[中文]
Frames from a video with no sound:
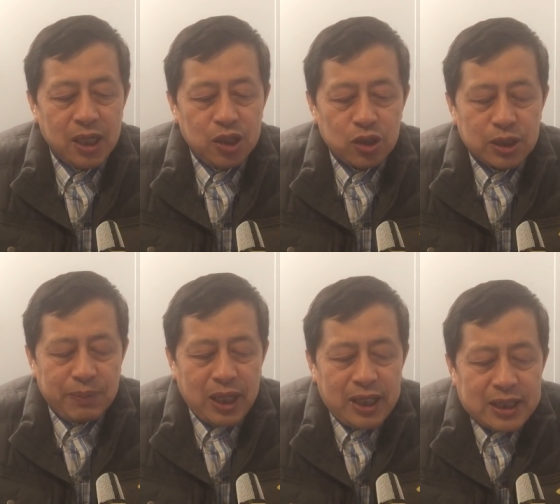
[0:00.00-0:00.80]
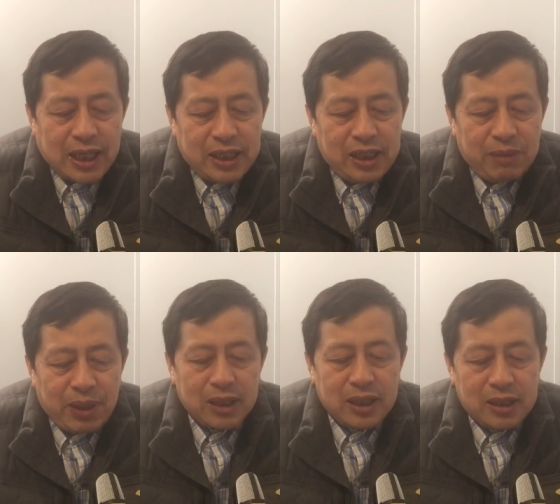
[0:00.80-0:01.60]
有什么内在的意义
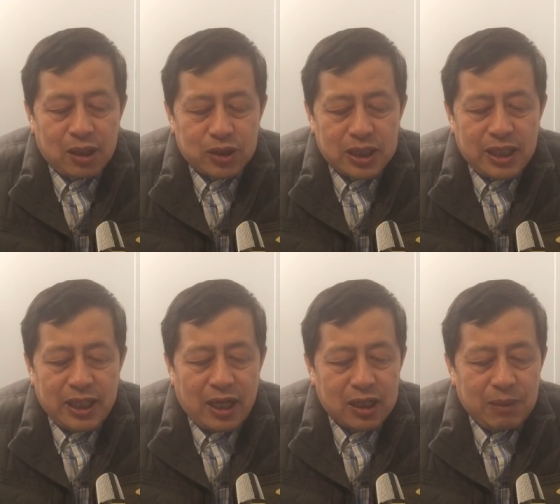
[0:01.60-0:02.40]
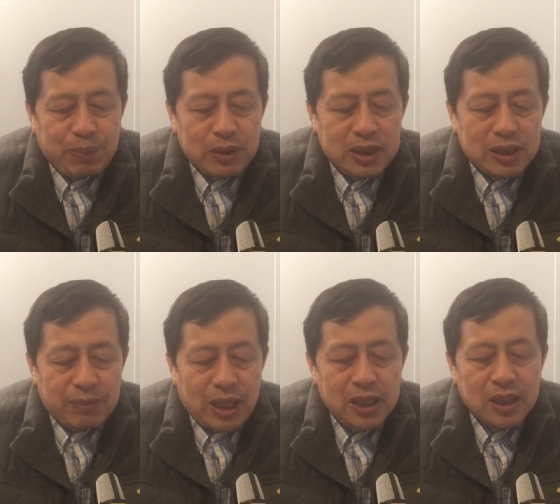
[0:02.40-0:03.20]
吗？难道之前两个人不认
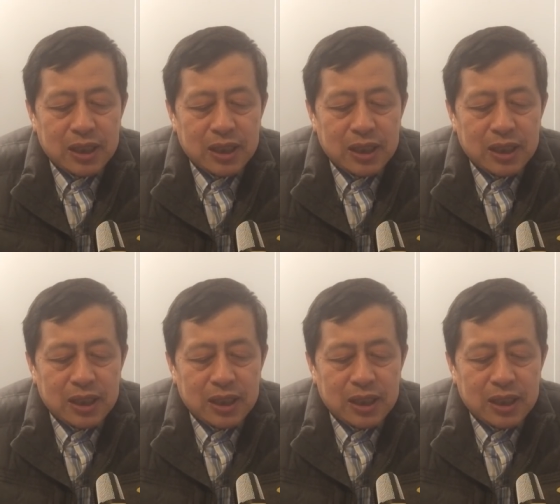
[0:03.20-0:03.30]
识吗？